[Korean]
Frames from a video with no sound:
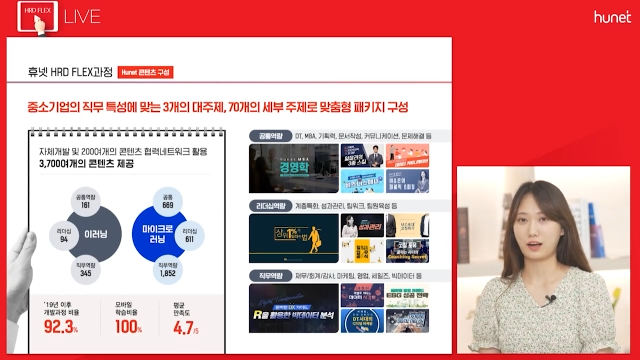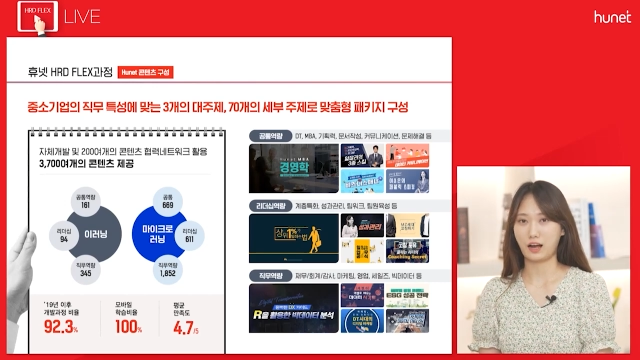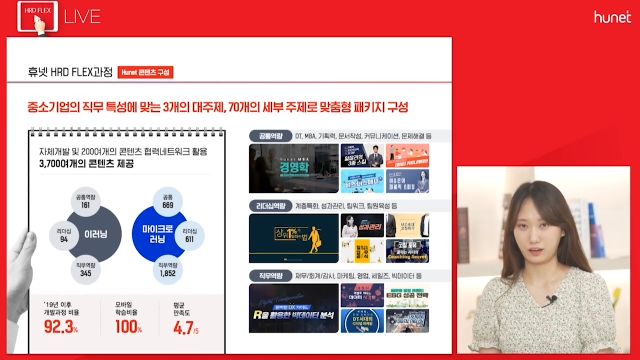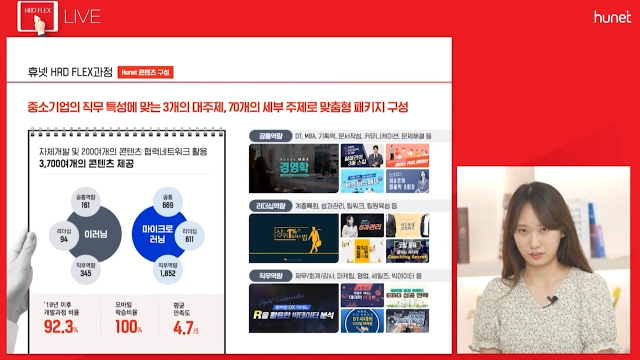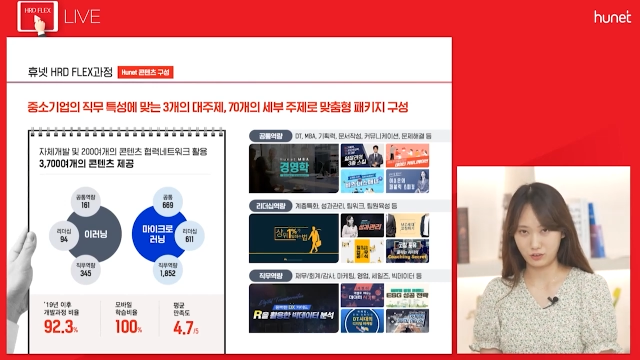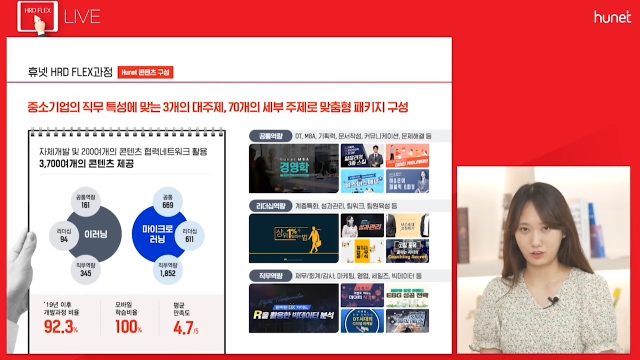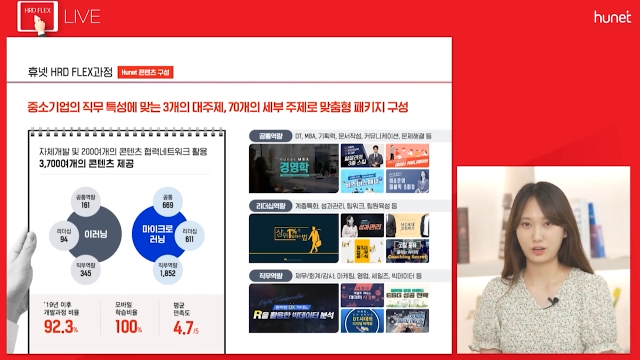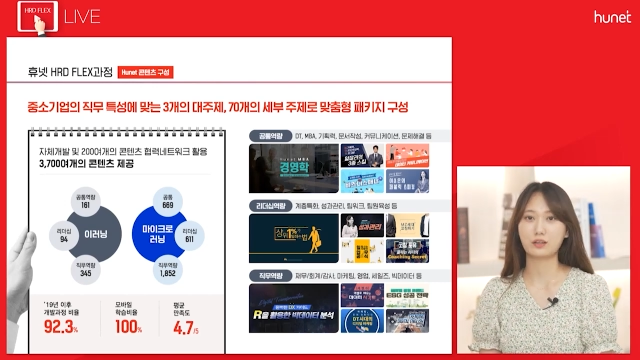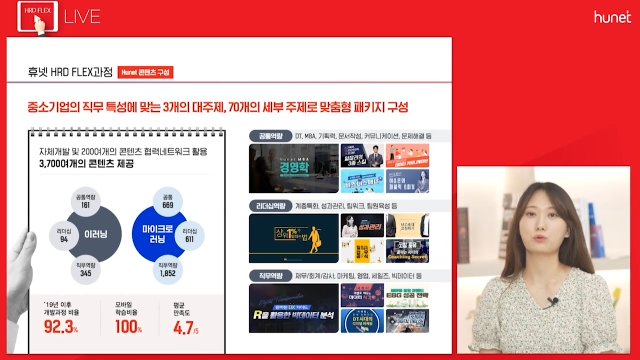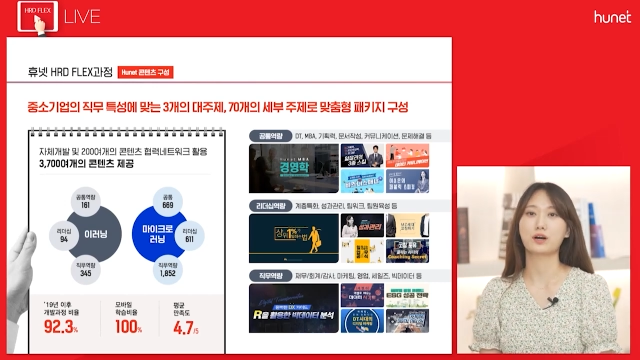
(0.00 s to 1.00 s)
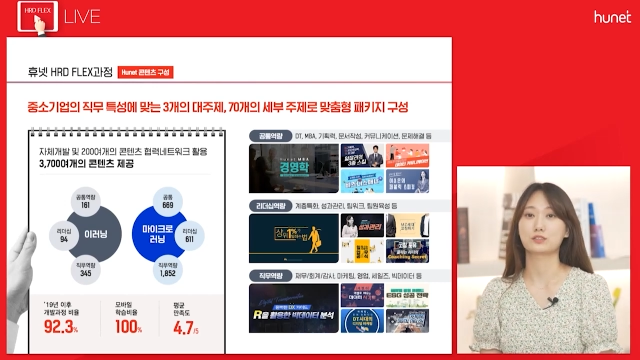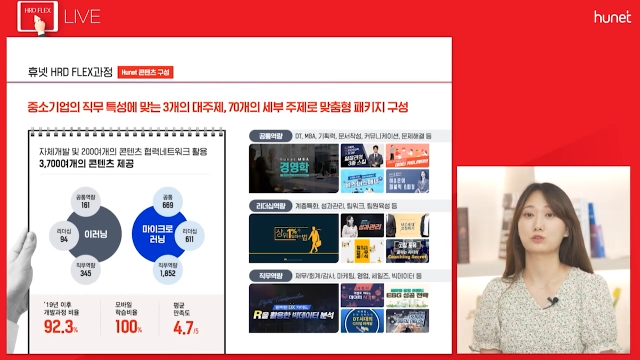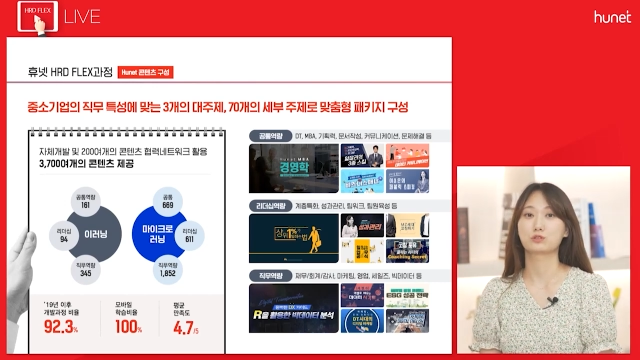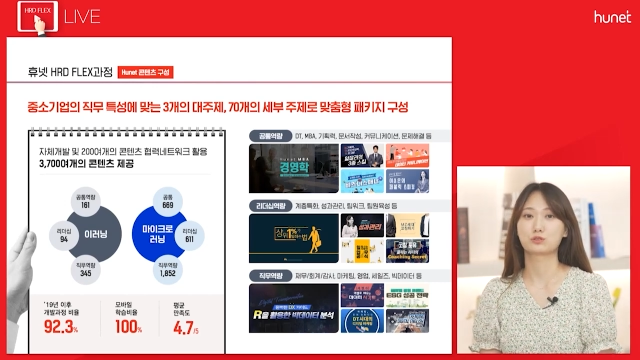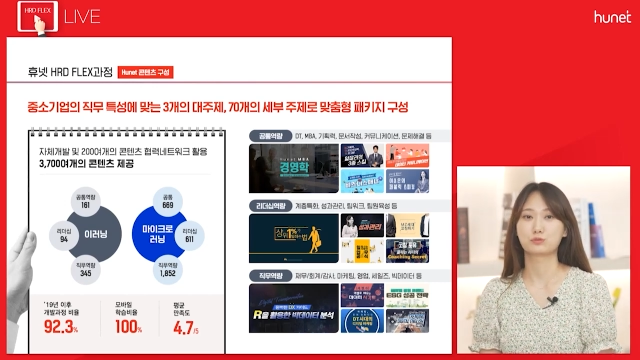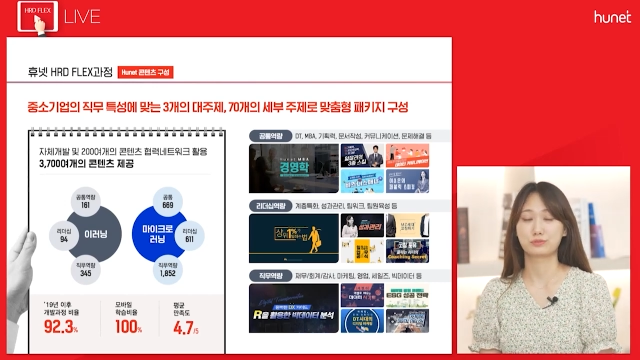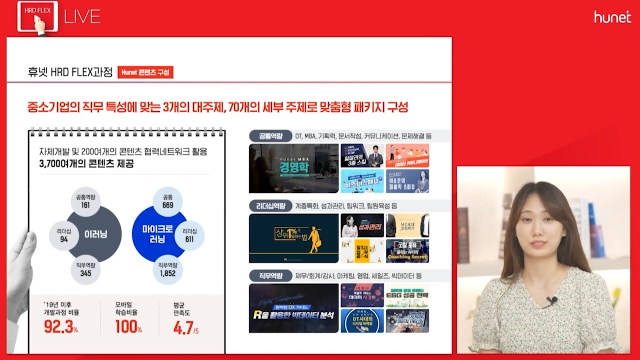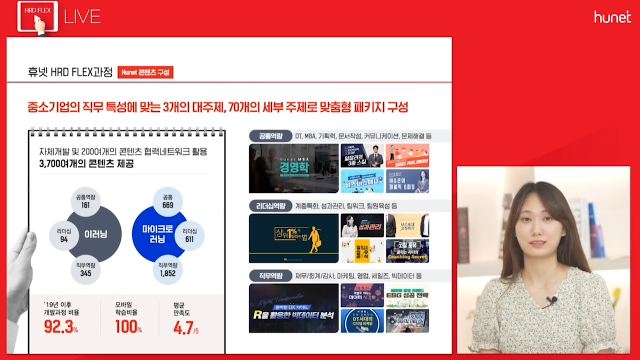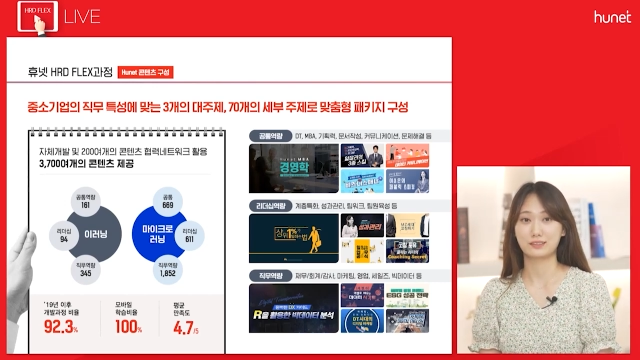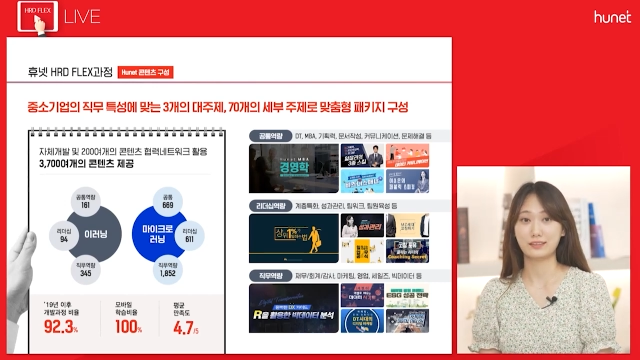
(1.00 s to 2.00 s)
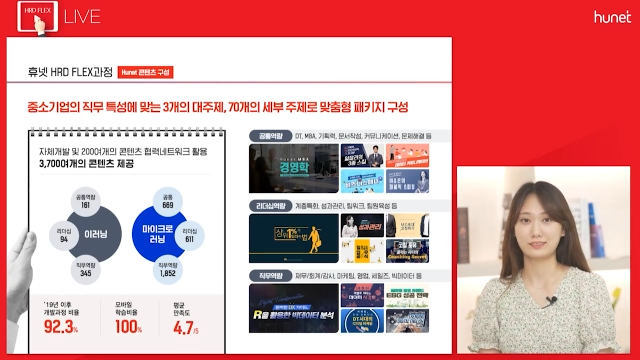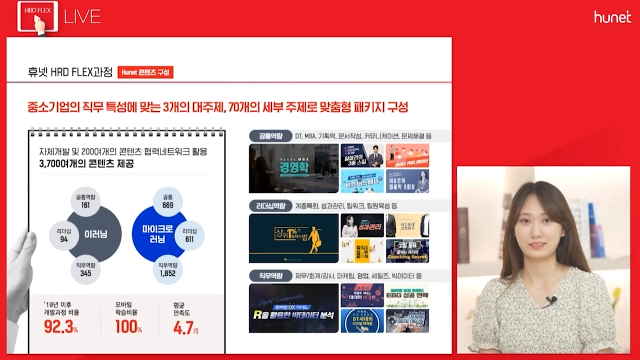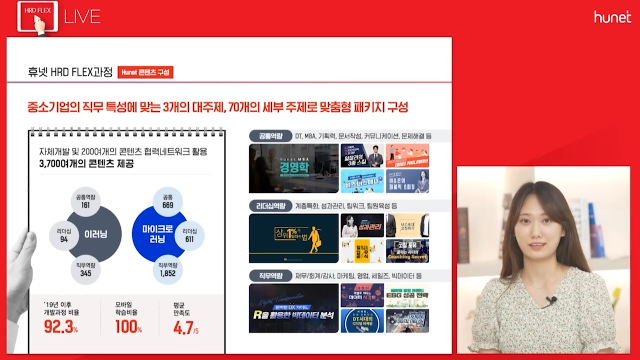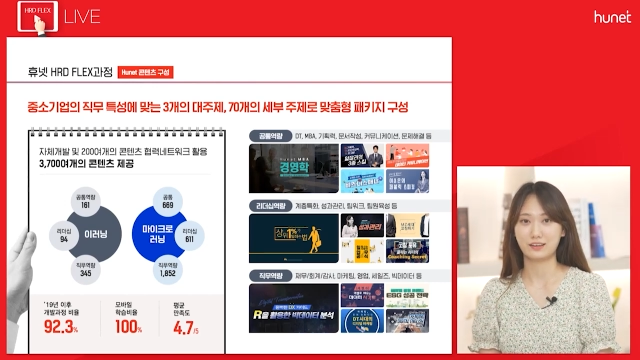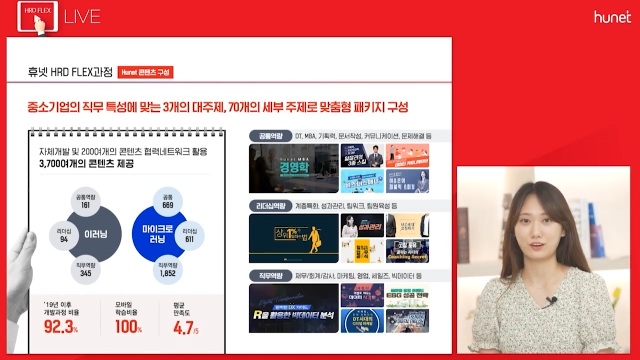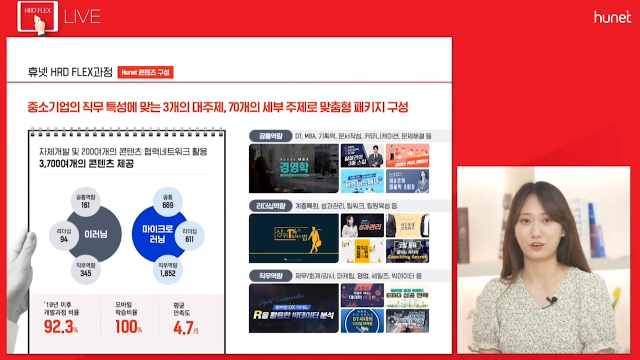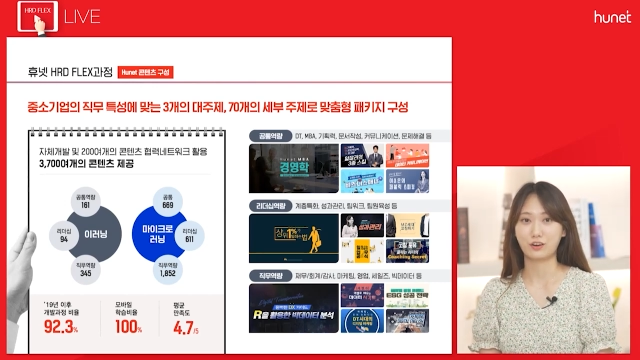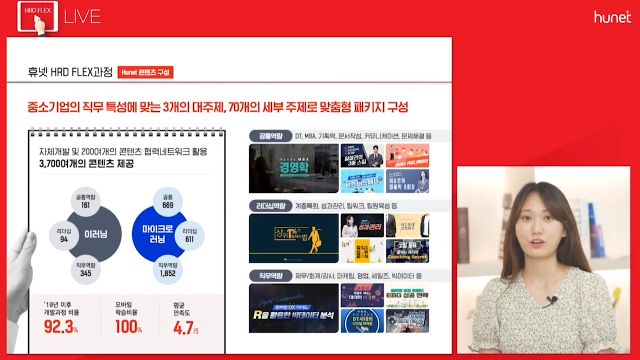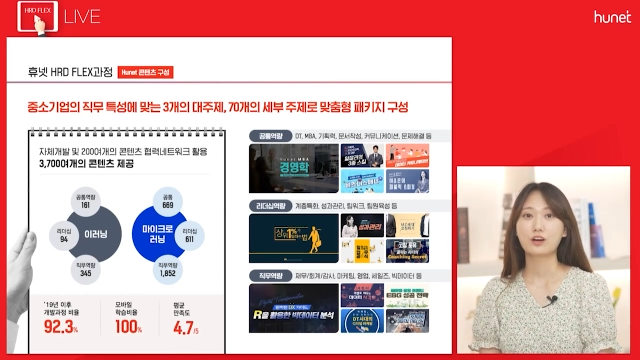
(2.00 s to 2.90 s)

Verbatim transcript: 강력한 과정으로 무장을 했는데요.